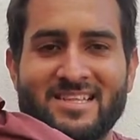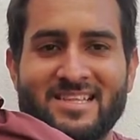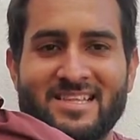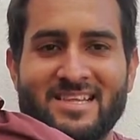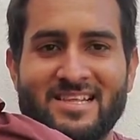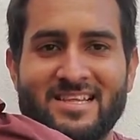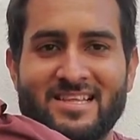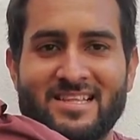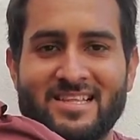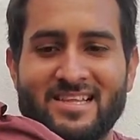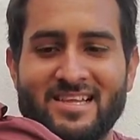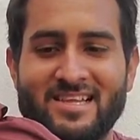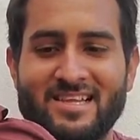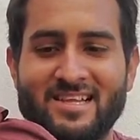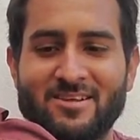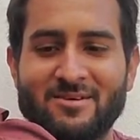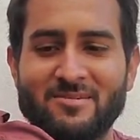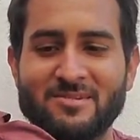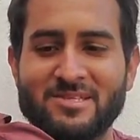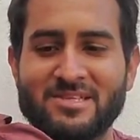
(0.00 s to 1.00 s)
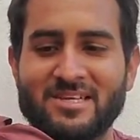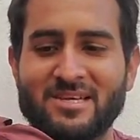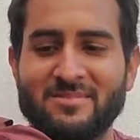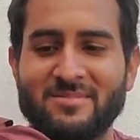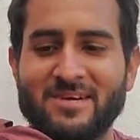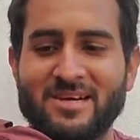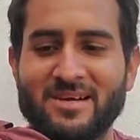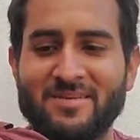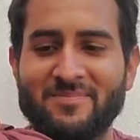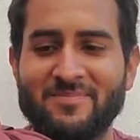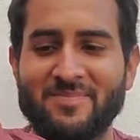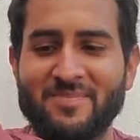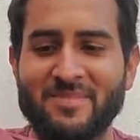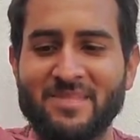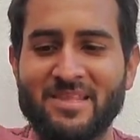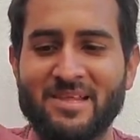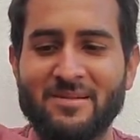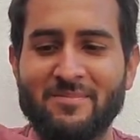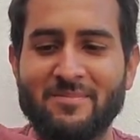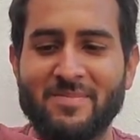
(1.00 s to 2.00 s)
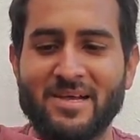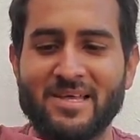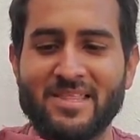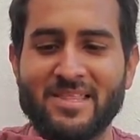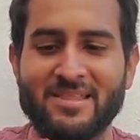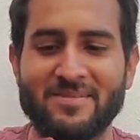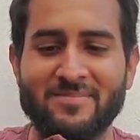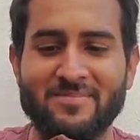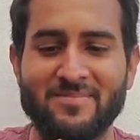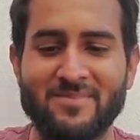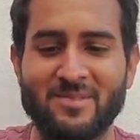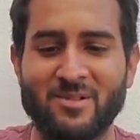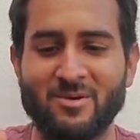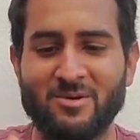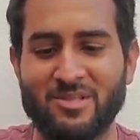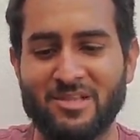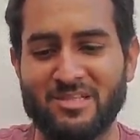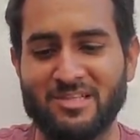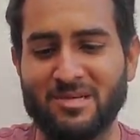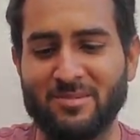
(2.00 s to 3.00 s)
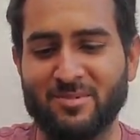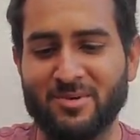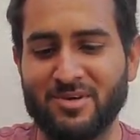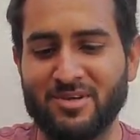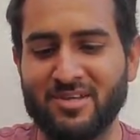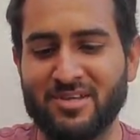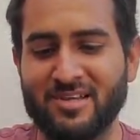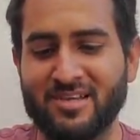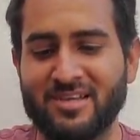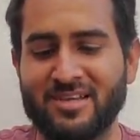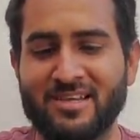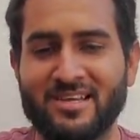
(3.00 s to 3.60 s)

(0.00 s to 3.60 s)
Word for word: del, ¿cómo se llama? Del pad o del chamoy.